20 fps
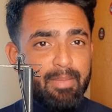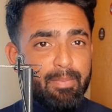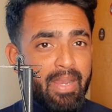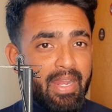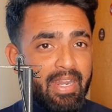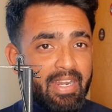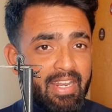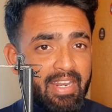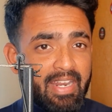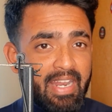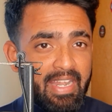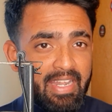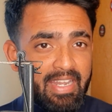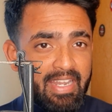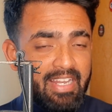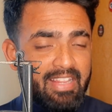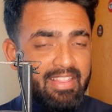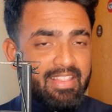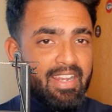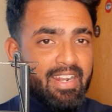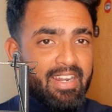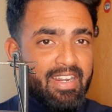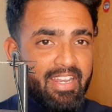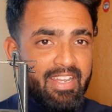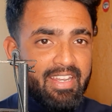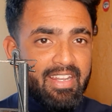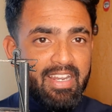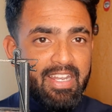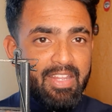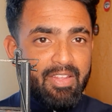இப்போ அண்டர் நைன்டீனை
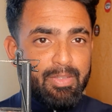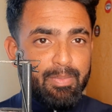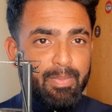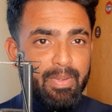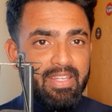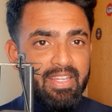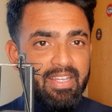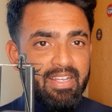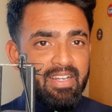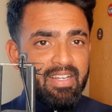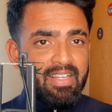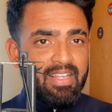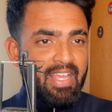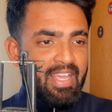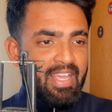தாண்டிட்டாலே வந்து பார்த்திங்கன்னா